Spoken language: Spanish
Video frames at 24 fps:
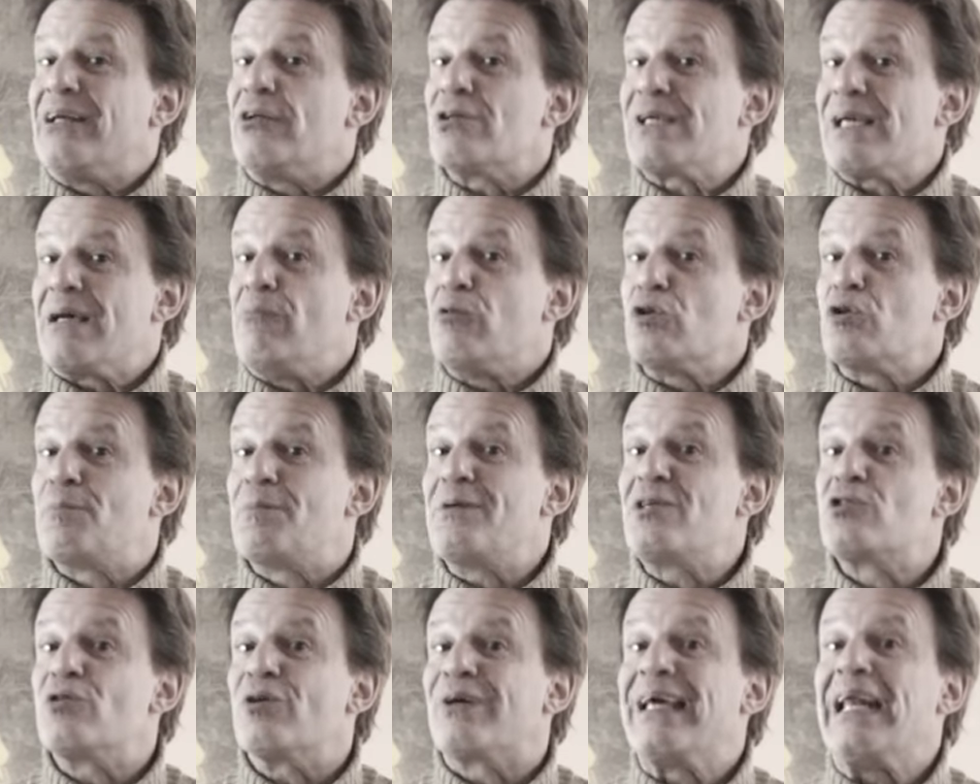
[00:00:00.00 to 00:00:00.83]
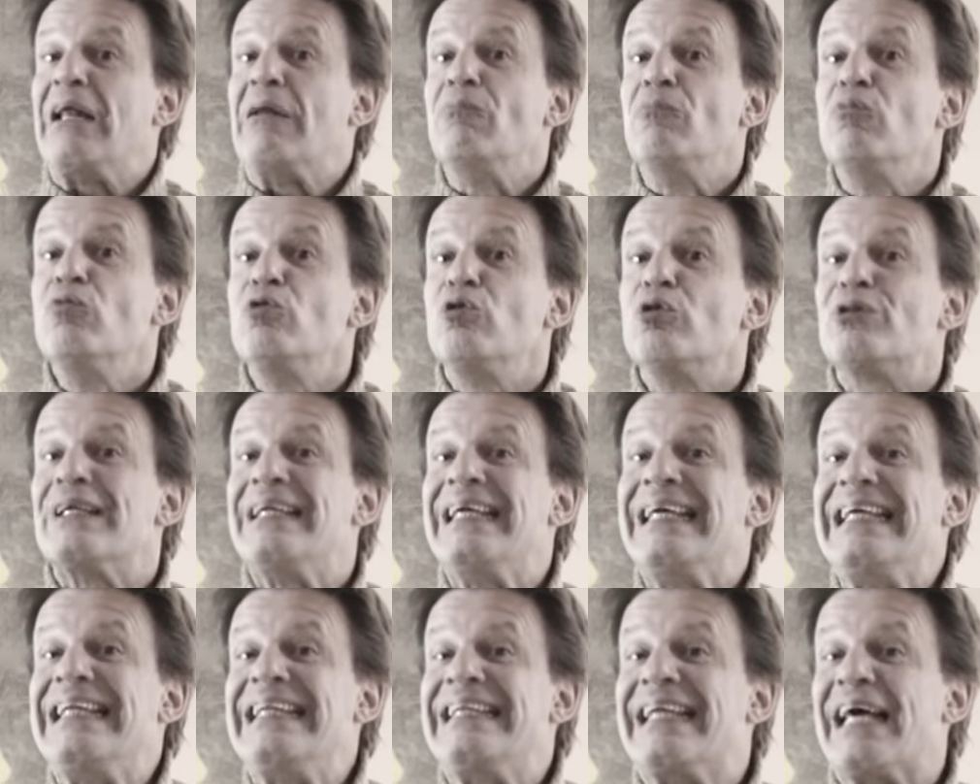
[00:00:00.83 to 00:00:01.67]
años hemos visto que en el mundo
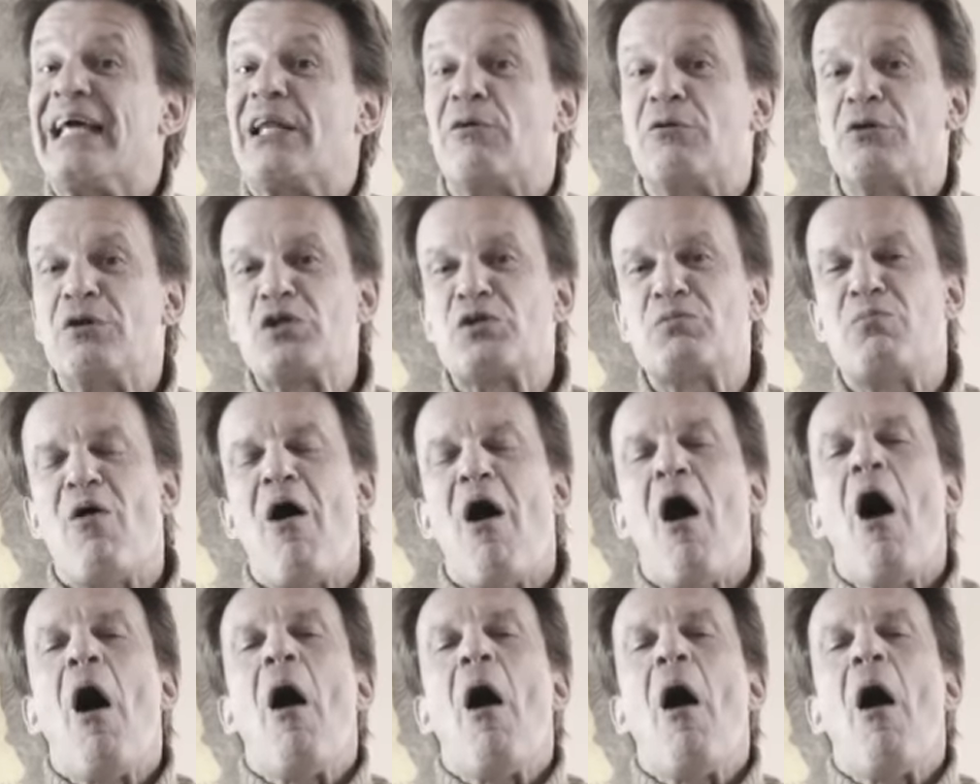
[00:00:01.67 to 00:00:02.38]
del interiorismo